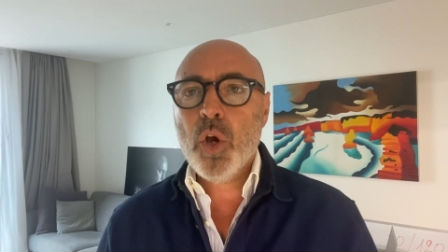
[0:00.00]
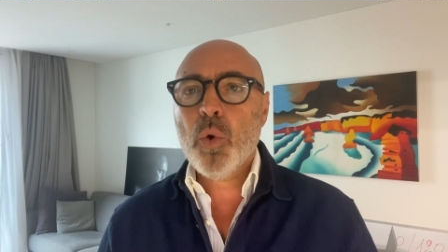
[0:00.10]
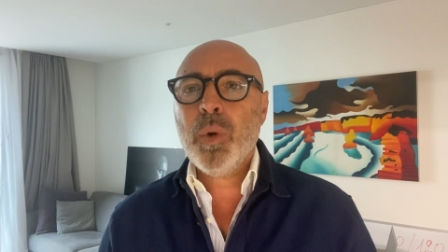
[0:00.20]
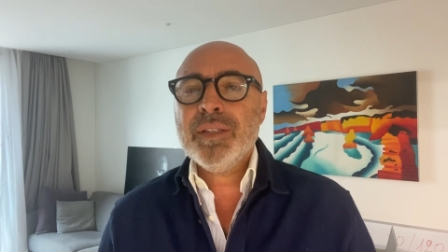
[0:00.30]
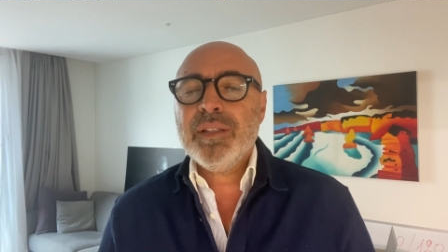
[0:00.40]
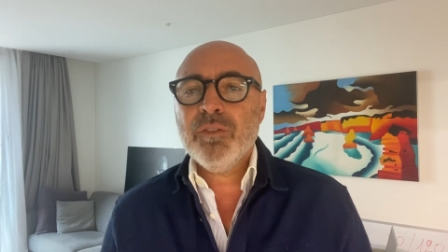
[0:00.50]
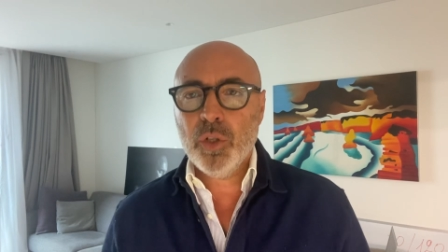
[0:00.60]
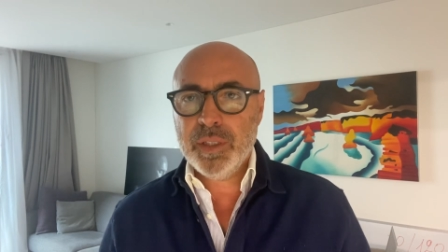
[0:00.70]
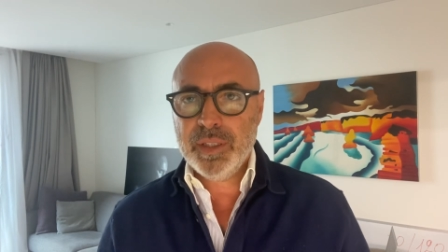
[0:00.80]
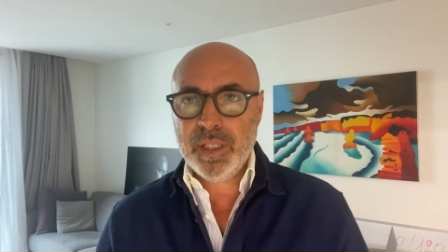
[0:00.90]
Quante
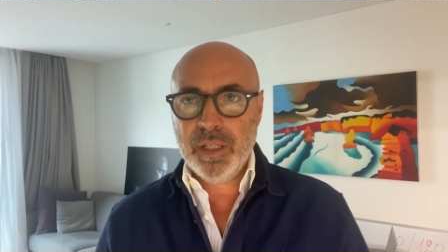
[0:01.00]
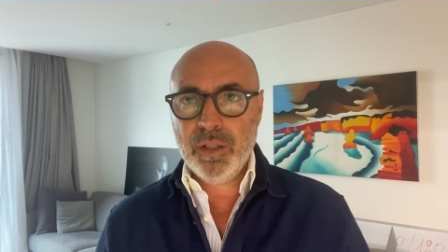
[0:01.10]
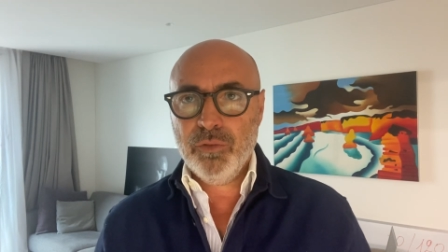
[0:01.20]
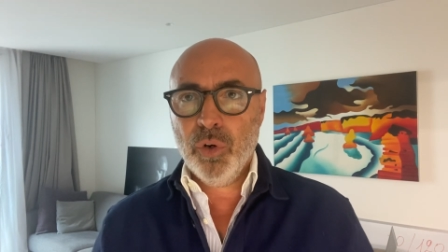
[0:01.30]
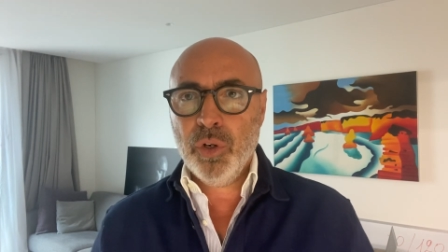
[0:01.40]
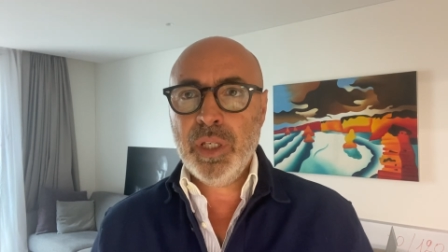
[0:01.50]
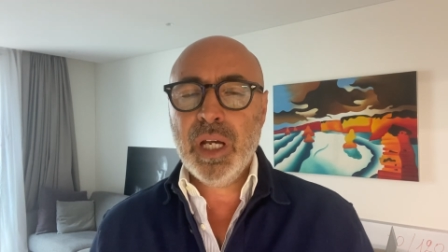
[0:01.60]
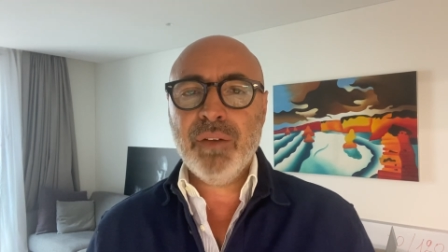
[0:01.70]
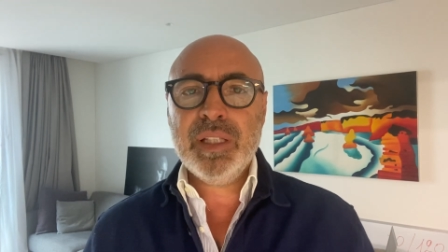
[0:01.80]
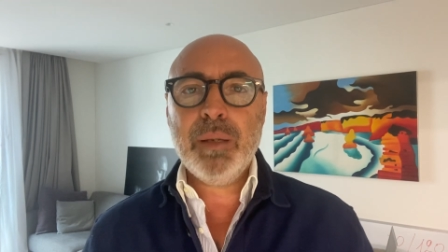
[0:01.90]
volte voi
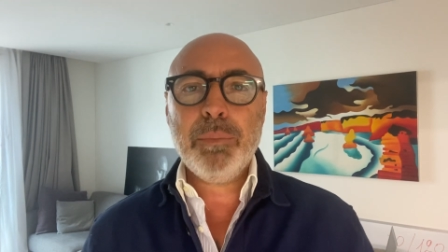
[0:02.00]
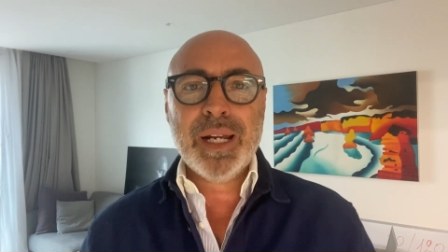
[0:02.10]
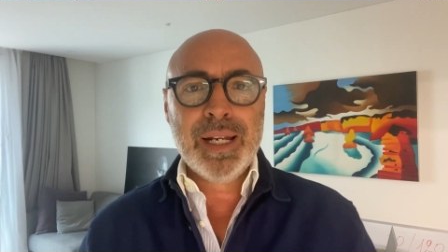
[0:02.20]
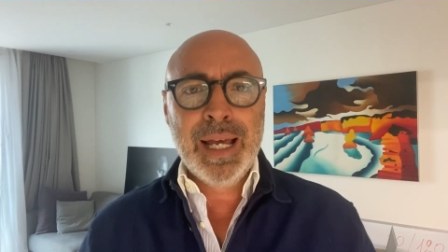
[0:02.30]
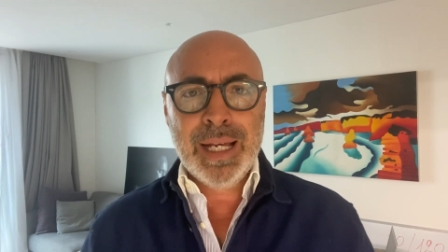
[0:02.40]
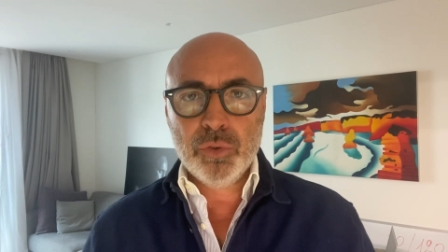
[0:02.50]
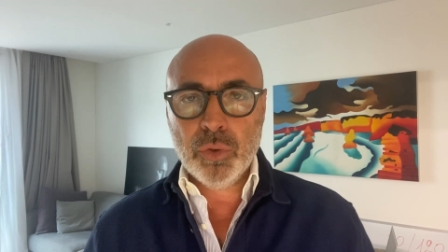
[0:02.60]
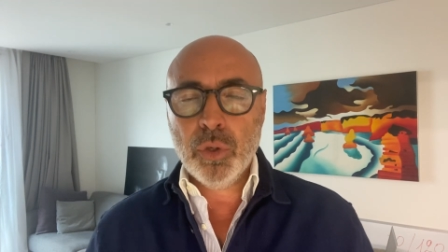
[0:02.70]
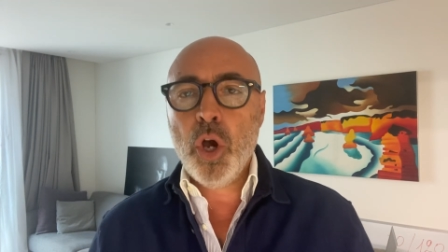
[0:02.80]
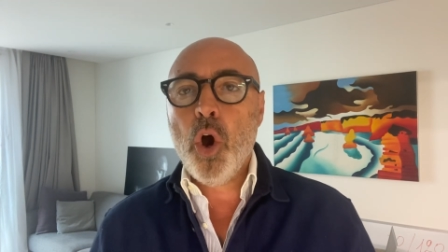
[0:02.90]
avete parlato